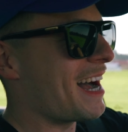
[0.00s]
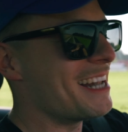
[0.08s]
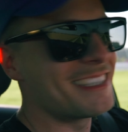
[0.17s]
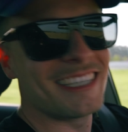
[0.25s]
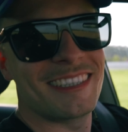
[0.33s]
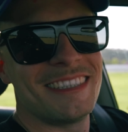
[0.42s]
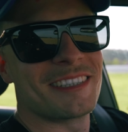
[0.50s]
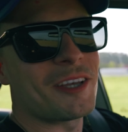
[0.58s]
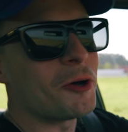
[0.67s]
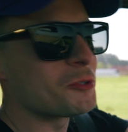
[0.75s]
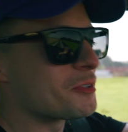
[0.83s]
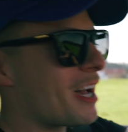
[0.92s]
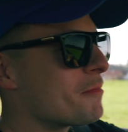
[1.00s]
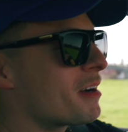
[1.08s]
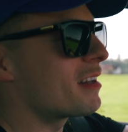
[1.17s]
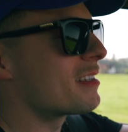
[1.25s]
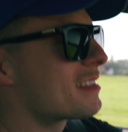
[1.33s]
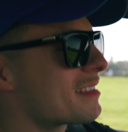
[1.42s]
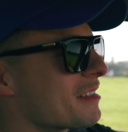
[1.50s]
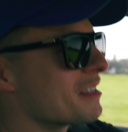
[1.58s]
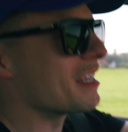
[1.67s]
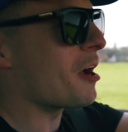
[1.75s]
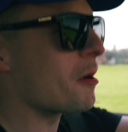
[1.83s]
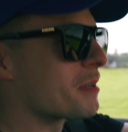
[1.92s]
Als ich dieses Auto damals
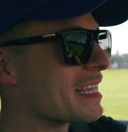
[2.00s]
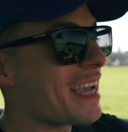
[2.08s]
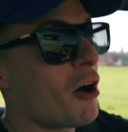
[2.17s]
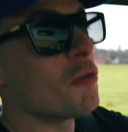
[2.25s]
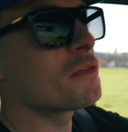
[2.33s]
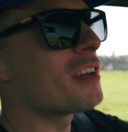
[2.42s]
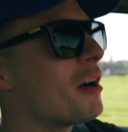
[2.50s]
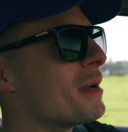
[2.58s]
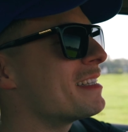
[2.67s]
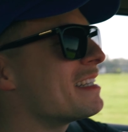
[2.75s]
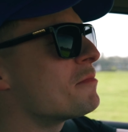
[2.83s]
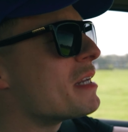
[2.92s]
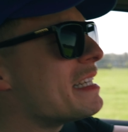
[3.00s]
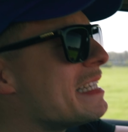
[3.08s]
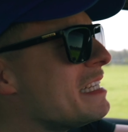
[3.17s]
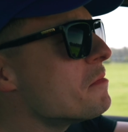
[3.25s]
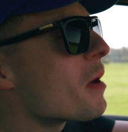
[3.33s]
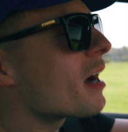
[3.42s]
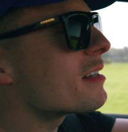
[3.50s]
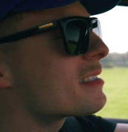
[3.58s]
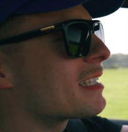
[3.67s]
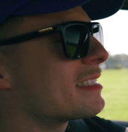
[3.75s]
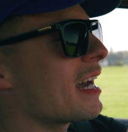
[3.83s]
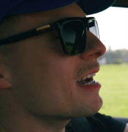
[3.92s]
ja, gekauft habe, hätte ich mir
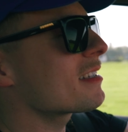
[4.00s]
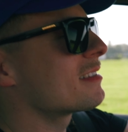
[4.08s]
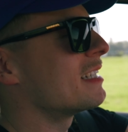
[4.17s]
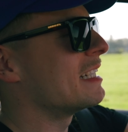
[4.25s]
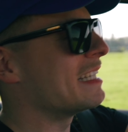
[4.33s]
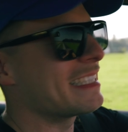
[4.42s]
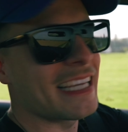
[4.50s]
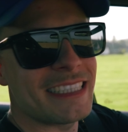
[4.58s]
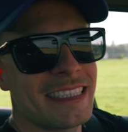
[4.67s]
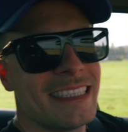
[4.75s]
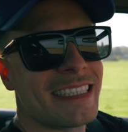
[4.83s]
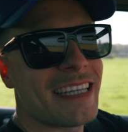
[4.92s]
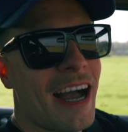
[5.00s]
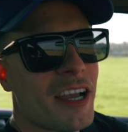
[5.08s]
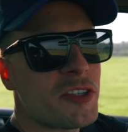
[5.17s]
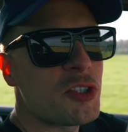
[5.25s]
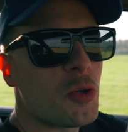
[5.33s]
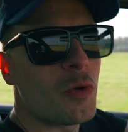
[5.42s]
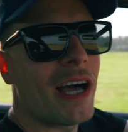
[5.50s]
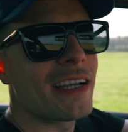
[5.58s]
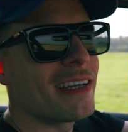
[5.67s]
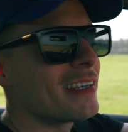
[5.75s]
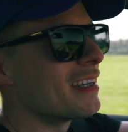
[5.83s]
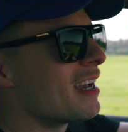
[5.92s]
niemals gedacht, dass ich diese Karre so
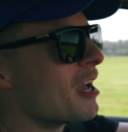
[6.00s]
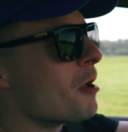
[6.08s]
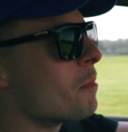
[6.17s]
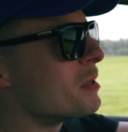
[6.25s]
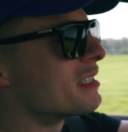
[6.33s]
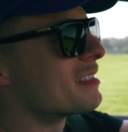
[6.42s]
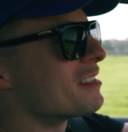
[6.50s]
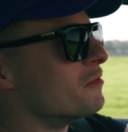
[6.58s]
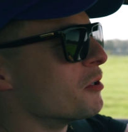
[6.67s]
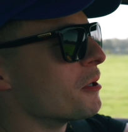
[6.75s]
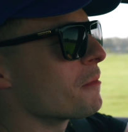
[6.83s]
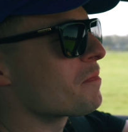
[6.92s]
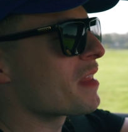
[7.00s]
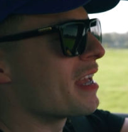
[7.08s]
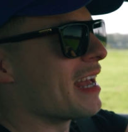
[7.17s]
lange besitzen würde.